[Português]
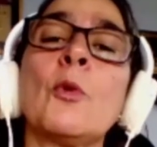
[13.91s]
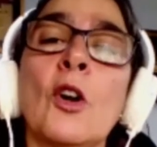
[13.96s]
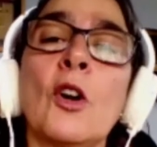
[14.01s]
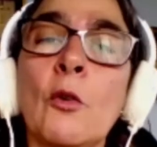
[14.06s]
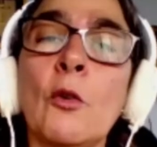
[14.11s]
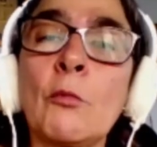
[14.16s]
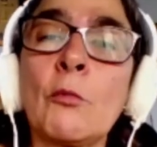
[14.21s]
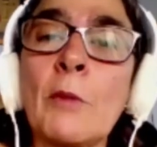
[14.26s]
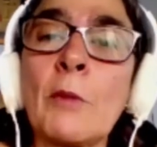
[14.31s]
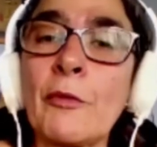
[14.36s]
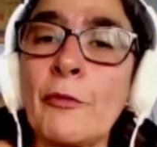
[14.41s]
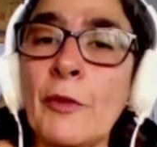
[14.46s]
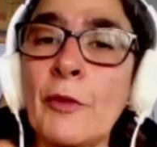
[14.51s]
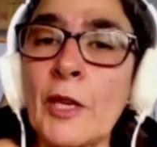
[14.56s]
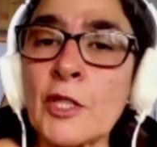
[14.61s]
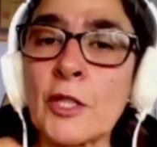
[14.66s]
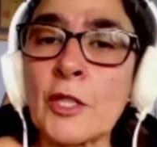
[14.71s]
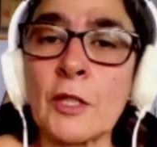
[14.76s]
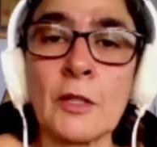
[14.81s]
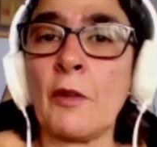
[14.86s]
uma
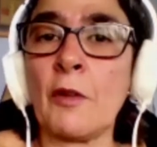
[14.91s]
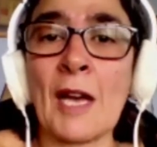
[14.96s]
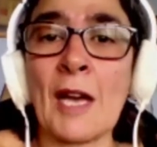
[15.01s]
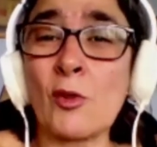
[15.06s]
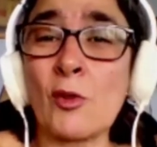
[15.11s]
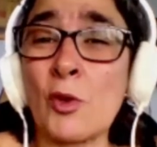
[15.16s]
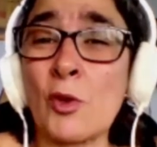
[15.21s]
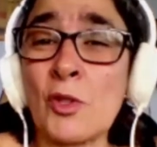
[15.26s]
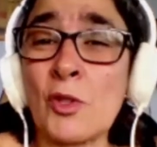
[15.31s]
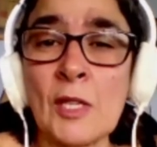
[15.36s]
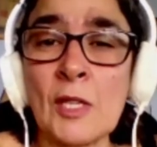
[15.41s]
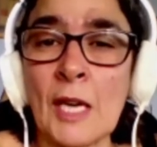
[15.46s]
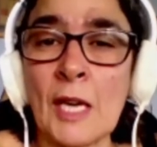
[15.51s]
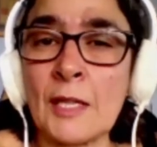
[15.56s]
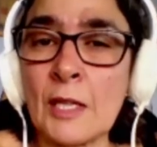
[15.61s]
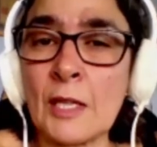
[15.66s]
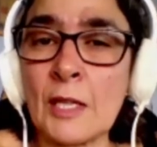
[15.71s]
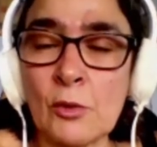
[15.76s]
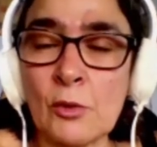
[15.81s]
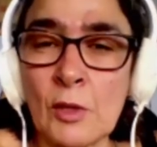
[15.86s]
festa associada
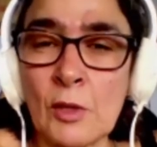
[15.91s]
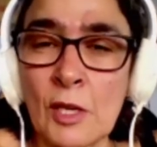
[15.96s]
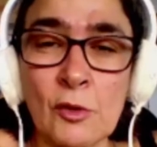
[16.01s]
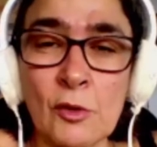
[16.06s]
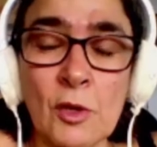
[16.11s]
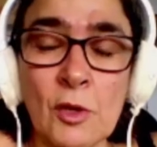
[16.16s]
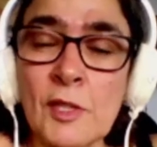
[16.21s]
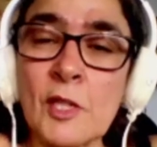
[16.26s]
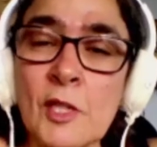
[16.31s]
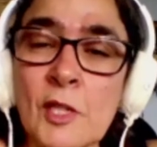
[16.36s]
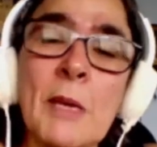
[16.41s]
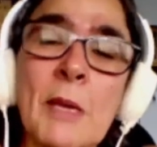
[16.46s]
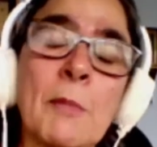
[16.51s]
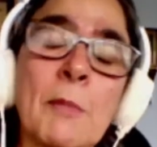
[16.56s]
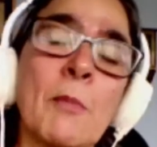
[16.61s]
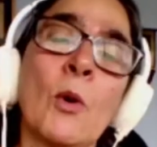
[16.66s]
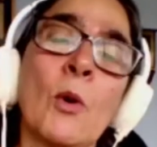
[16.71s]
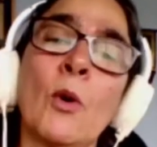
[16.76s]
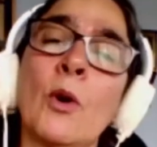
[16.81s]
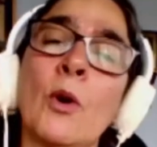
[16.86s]
às nossas
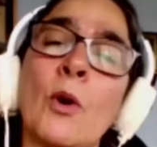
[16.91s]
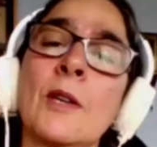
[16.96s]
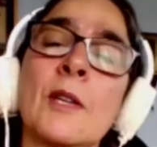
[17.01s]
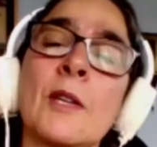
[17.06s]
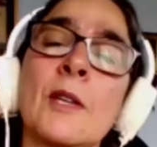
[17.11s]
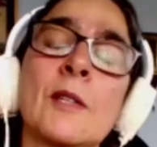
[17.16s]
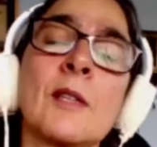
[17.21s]
memórias,